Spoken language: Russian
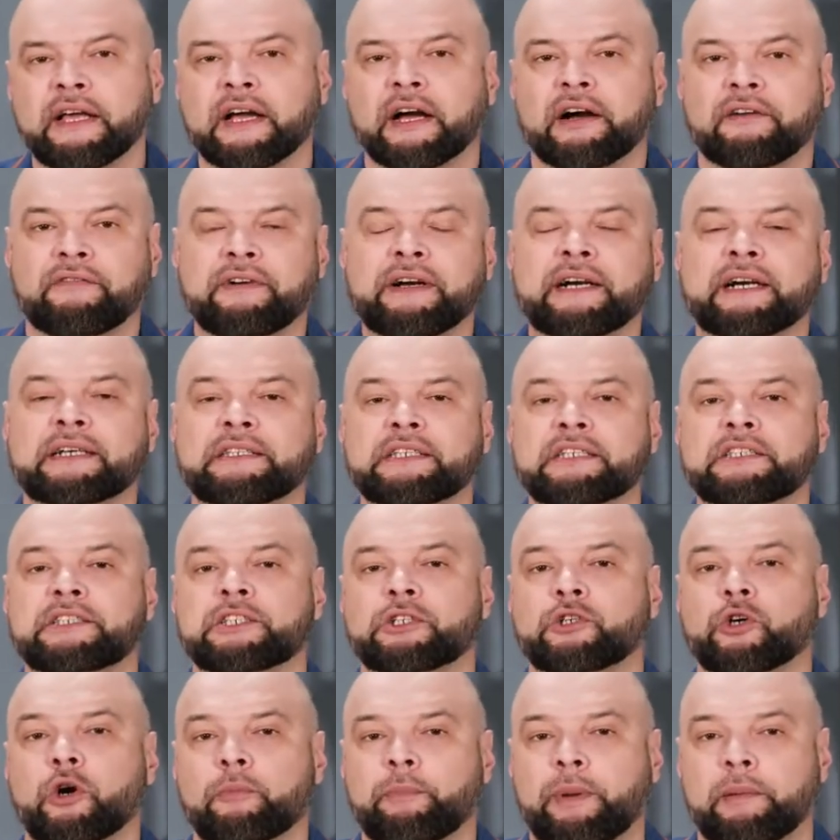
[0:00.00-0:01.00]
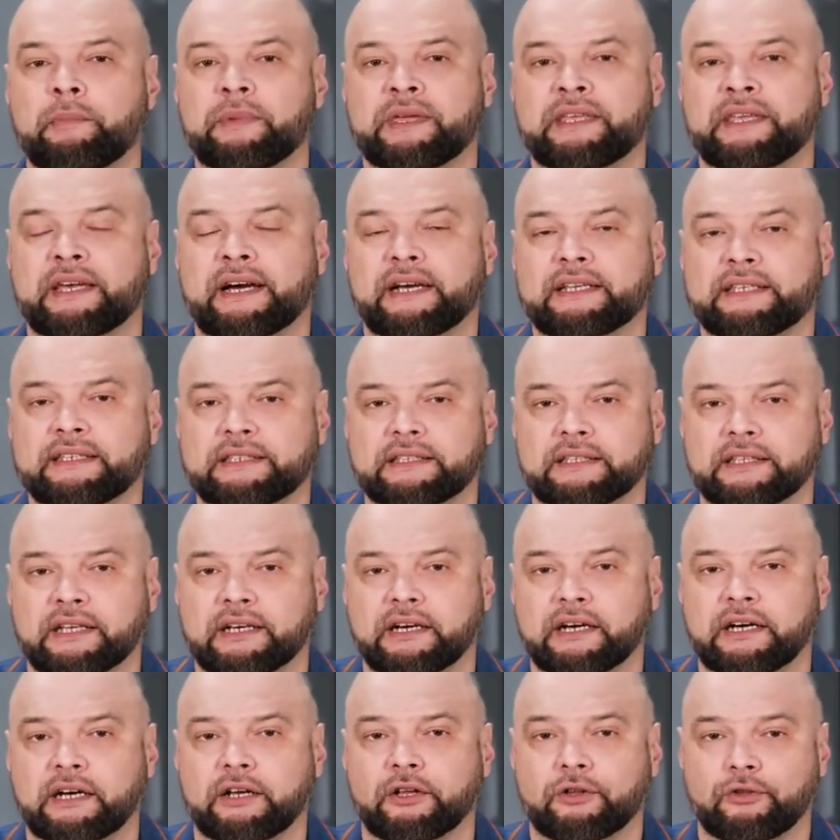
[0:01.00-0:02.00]
Вы хотите ее поменять
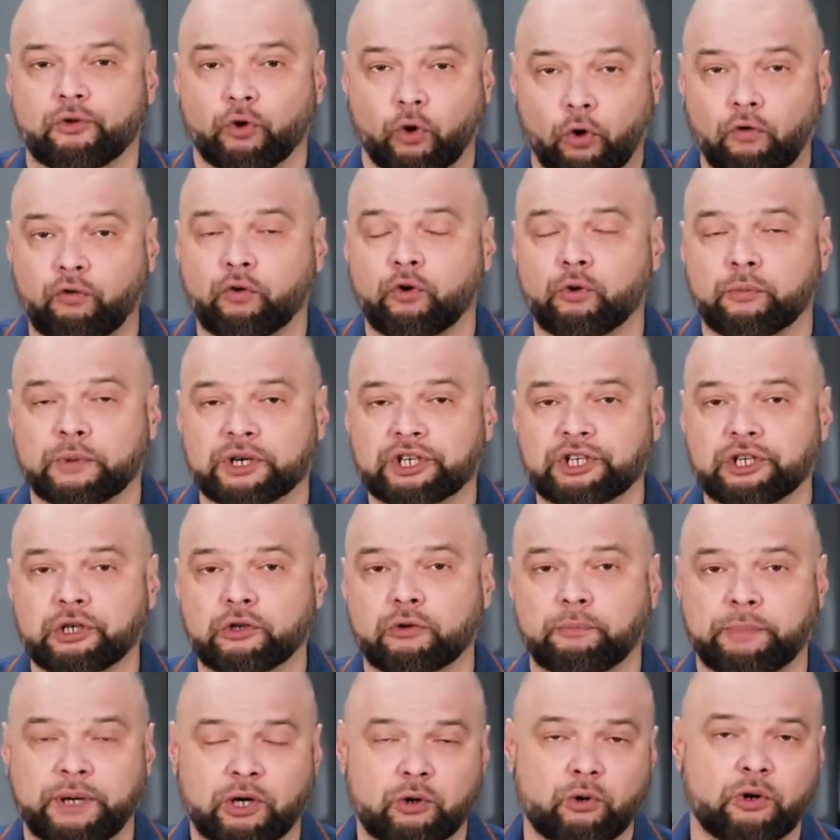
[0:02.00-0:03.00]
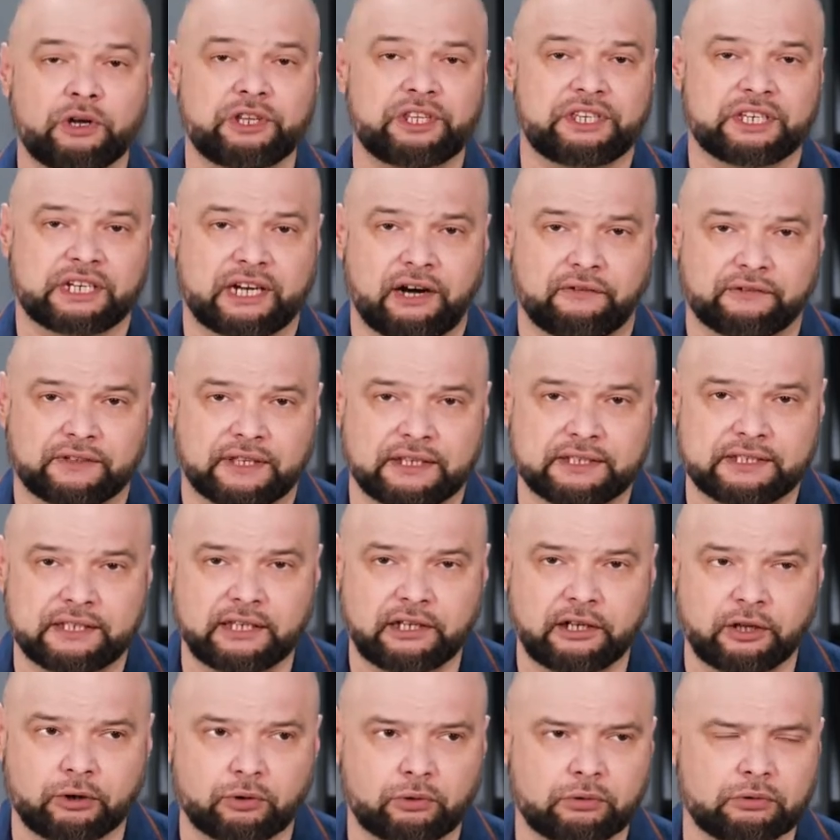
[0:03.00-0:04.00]
на новую машину. Приходите к
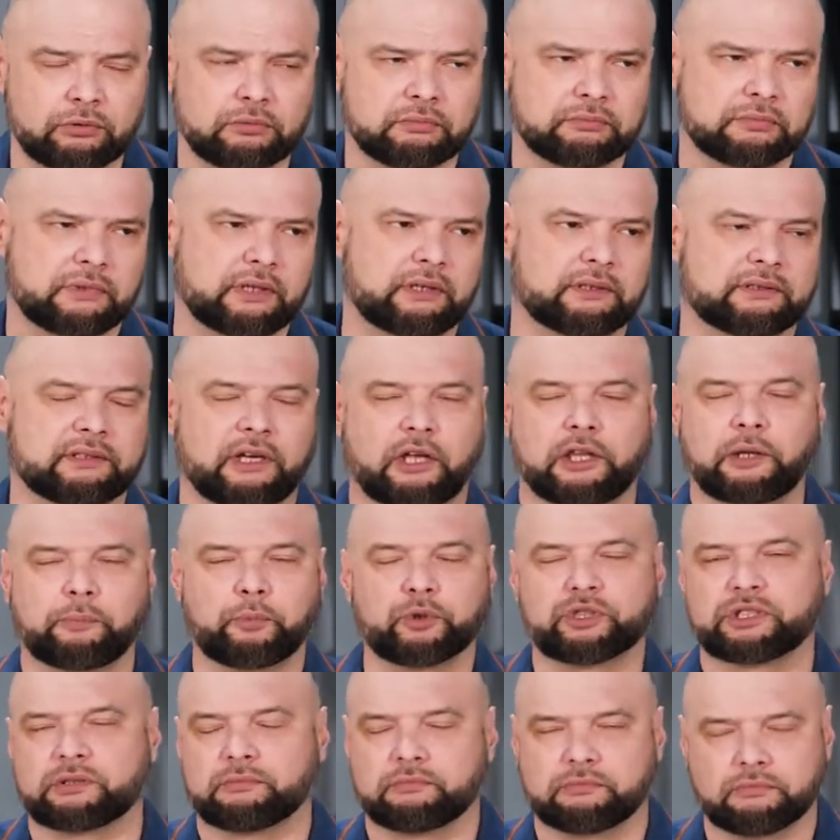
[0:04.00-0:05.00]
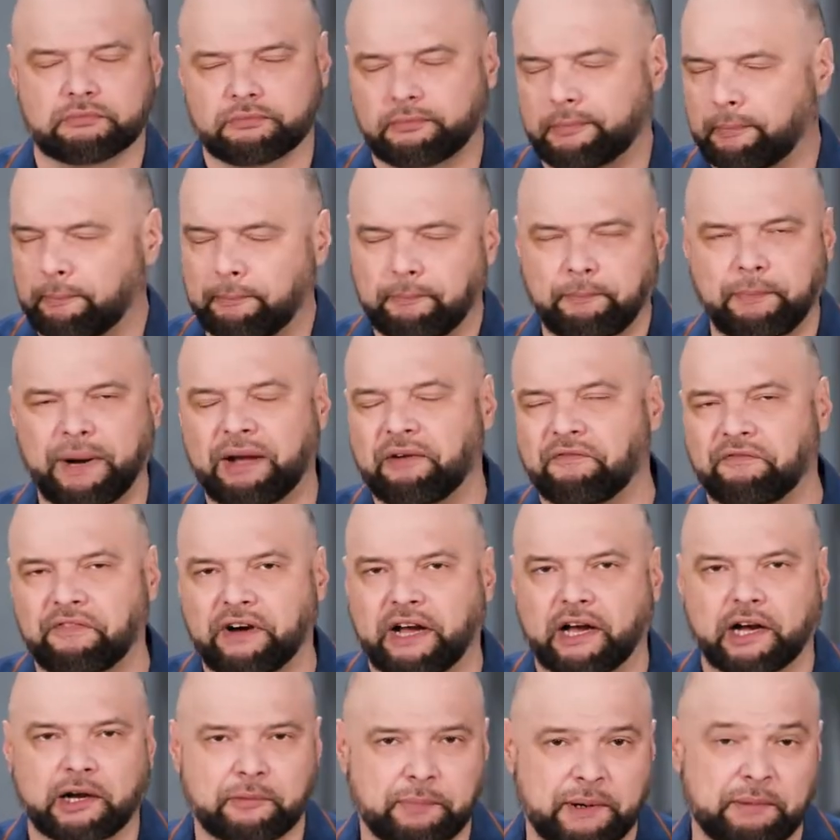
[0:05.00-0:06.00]
автодилеру, не знаю, допустим, BMW,
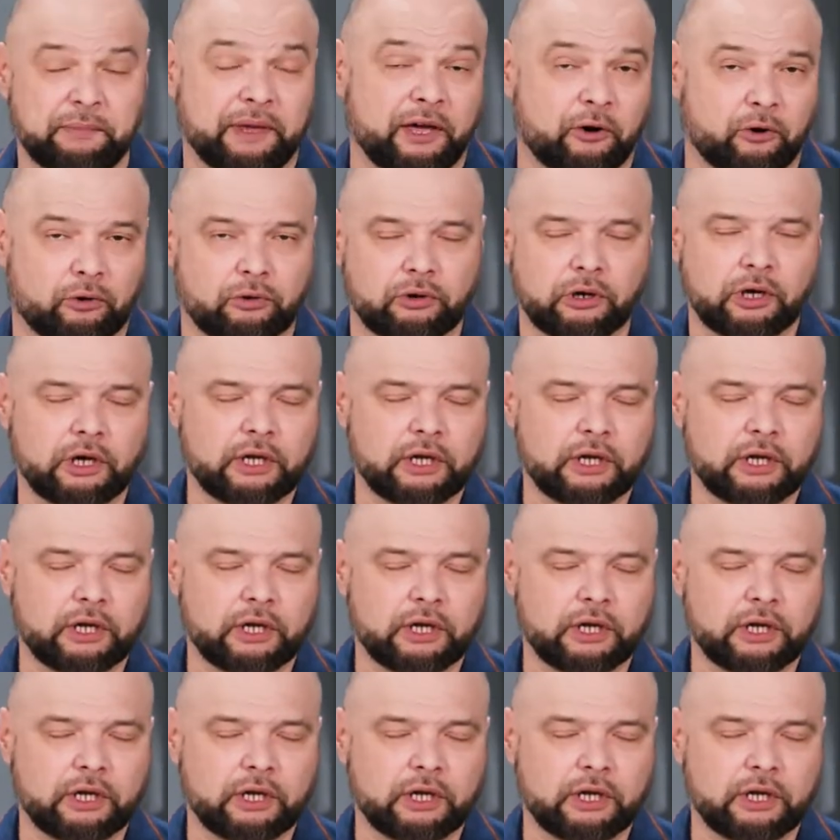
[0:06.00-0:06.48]
эм к примеру,